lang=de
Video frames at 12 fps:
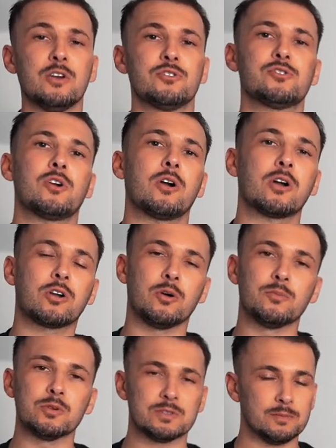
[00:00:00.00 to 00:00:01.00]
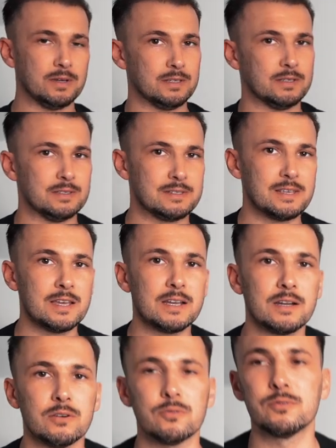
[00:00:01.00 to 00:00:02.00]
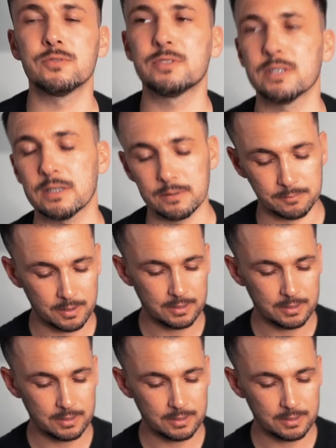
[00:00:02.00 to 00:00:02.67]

Jogger-Kombos immer sehr und äh,